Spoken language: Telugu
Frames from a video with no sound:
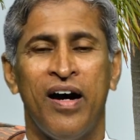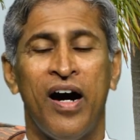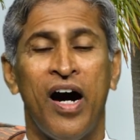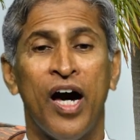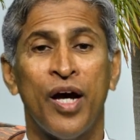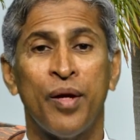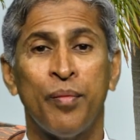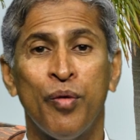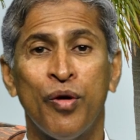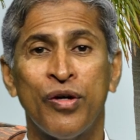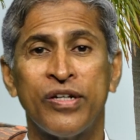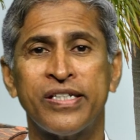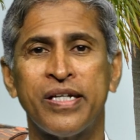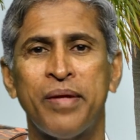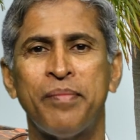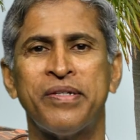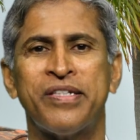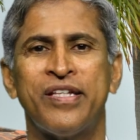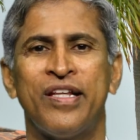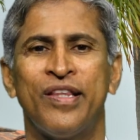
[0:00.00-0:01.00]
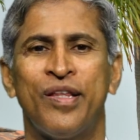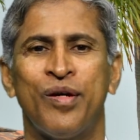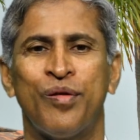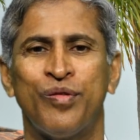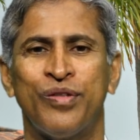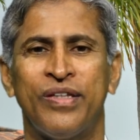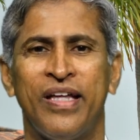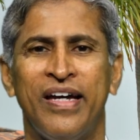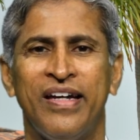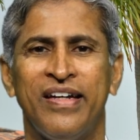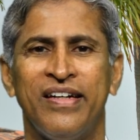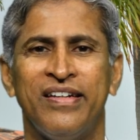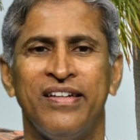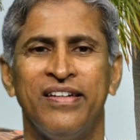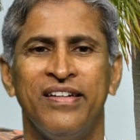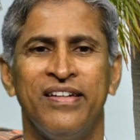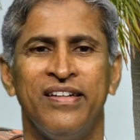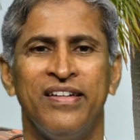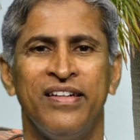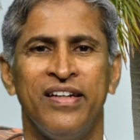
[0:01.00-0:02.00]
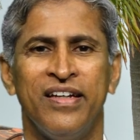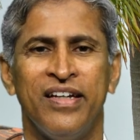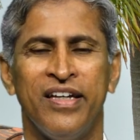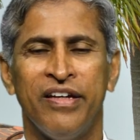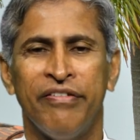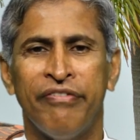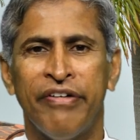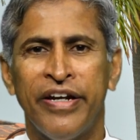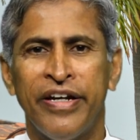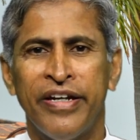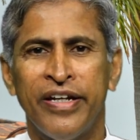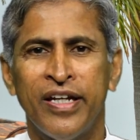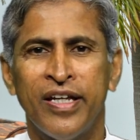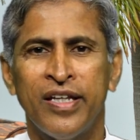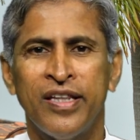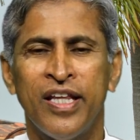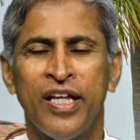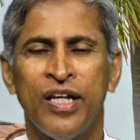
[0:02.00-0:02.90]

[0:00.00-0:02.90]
హార్మోన్ సమస్యలు తగ్గుతాయి ఇవన్నీ